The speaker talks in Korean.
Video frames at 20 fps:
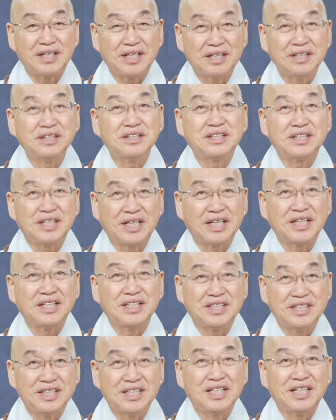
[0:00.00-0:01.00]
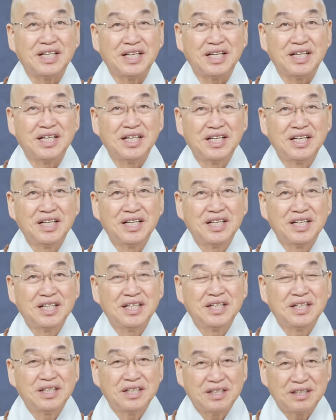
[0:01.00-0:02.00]
대응책이지
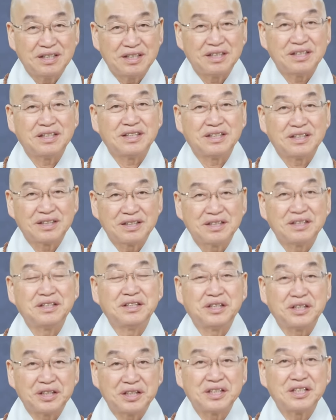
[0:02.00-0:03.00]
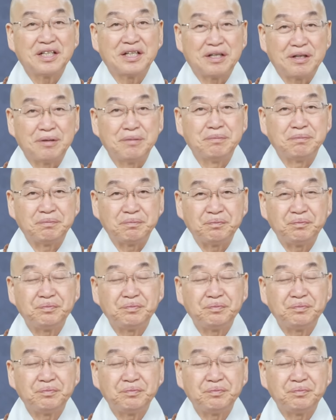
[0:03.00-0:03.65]
어, 그런 것처럼